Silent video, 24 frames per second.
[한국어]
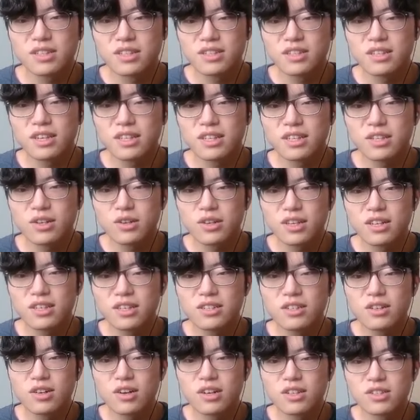그냥 이렇게
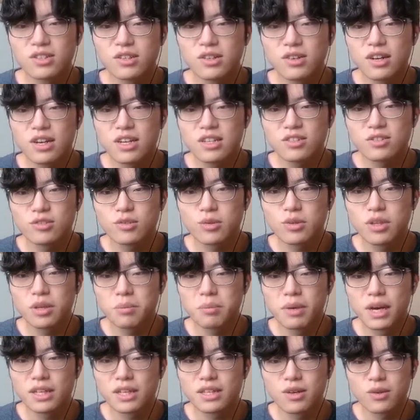흘러가서 하수도나
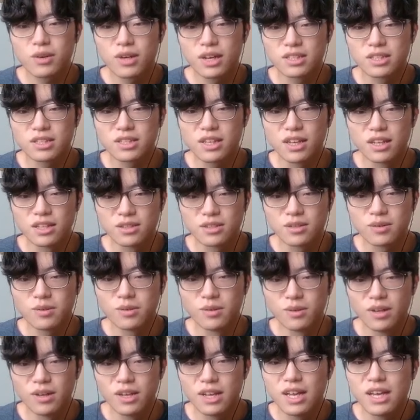바다로 가는 게
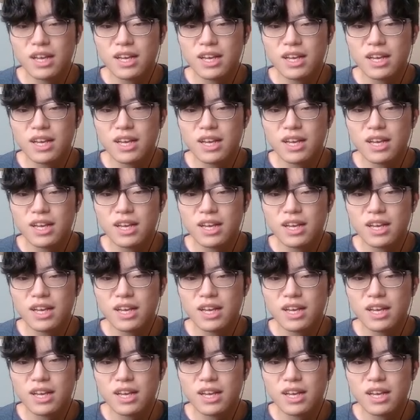아니고